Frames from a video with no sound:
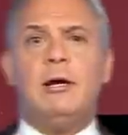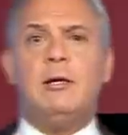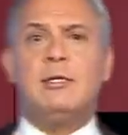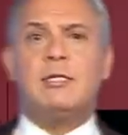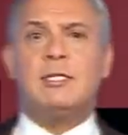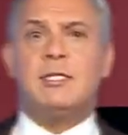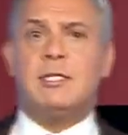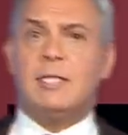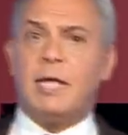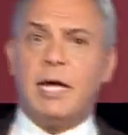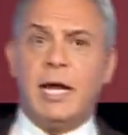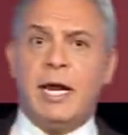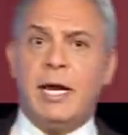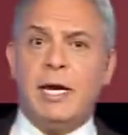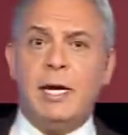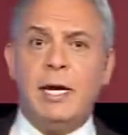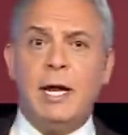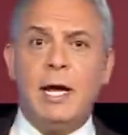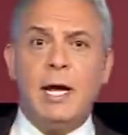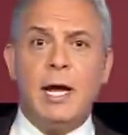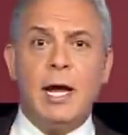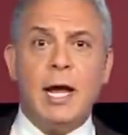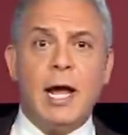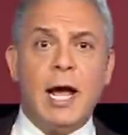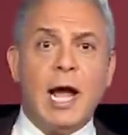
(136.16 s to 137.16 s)
للصين
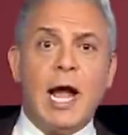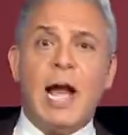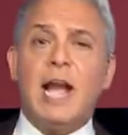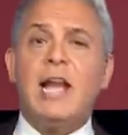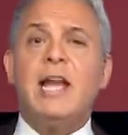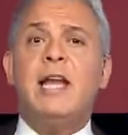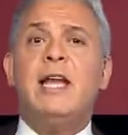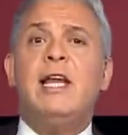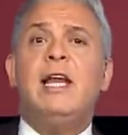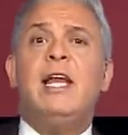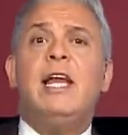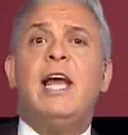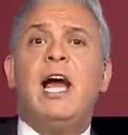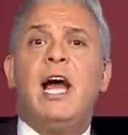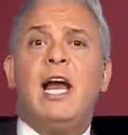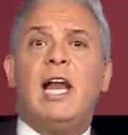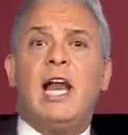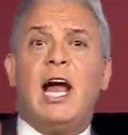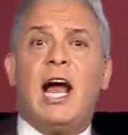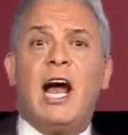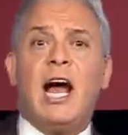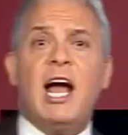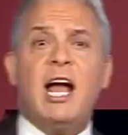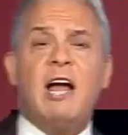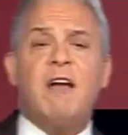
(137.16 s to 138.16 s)
قال إن ليها
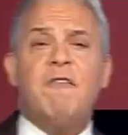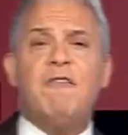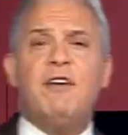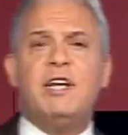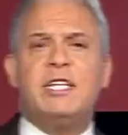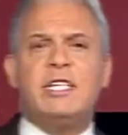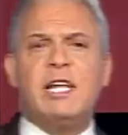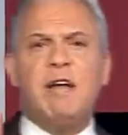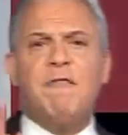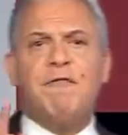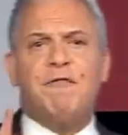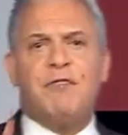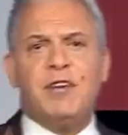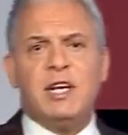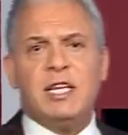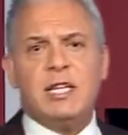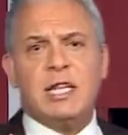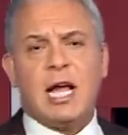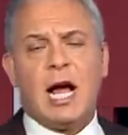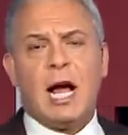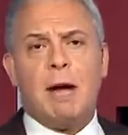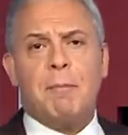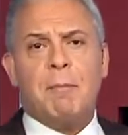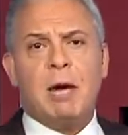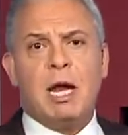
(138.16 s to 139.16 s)
الحق في تنفيذ
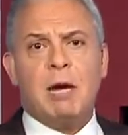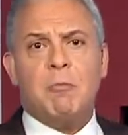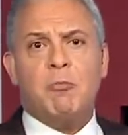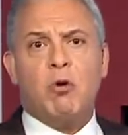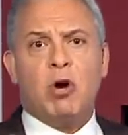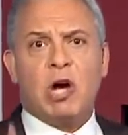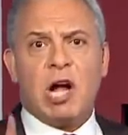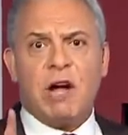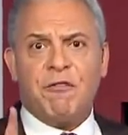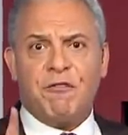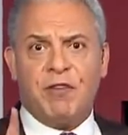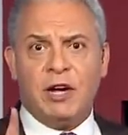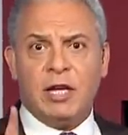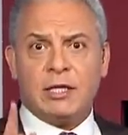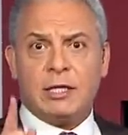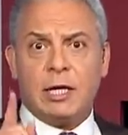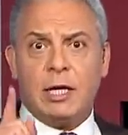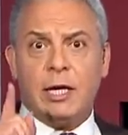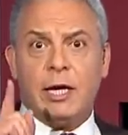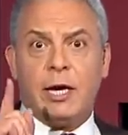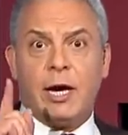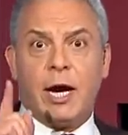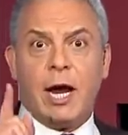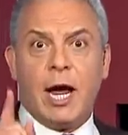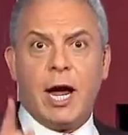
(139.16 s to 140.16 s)
أعمال مكافحة
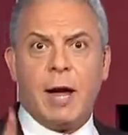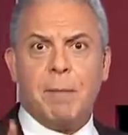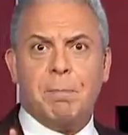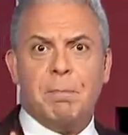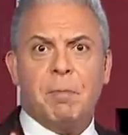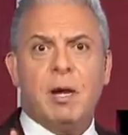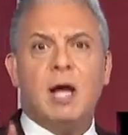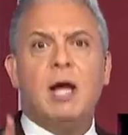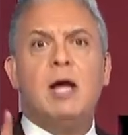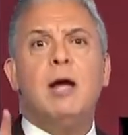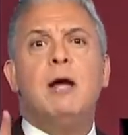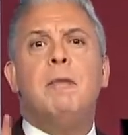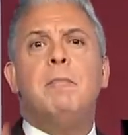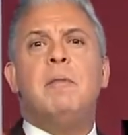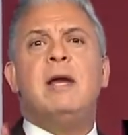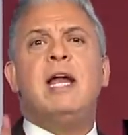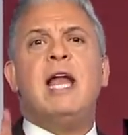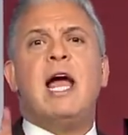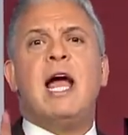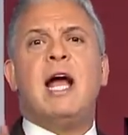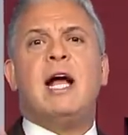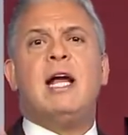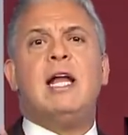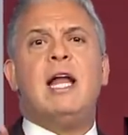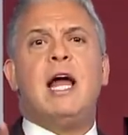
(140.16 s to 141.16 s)
الإرهاب من
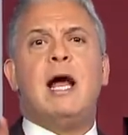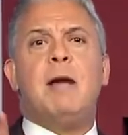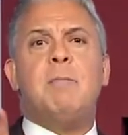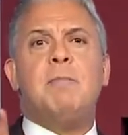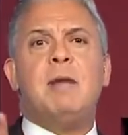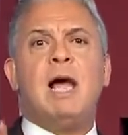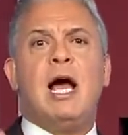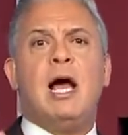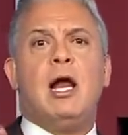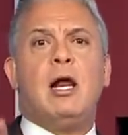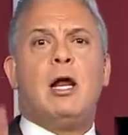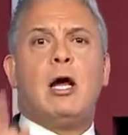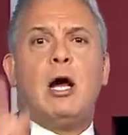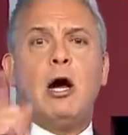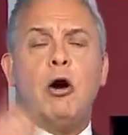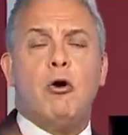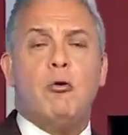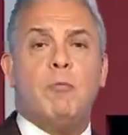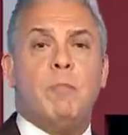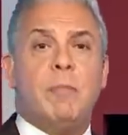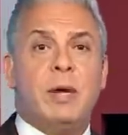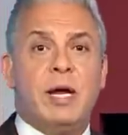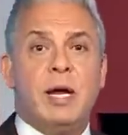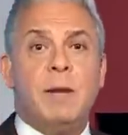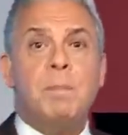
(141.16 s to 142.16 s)
أجل أمنها
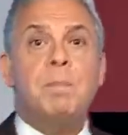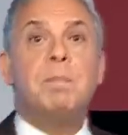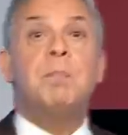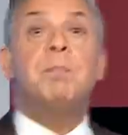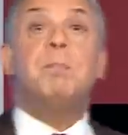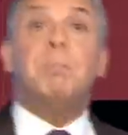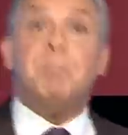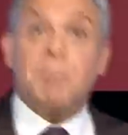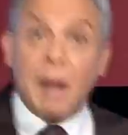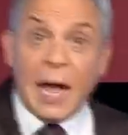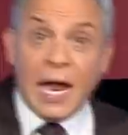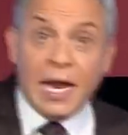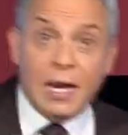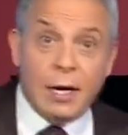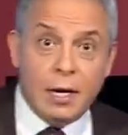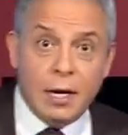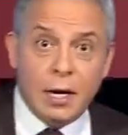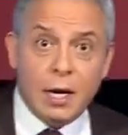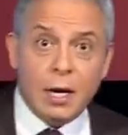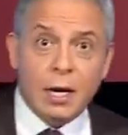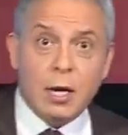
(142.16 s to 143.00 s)
القومي بل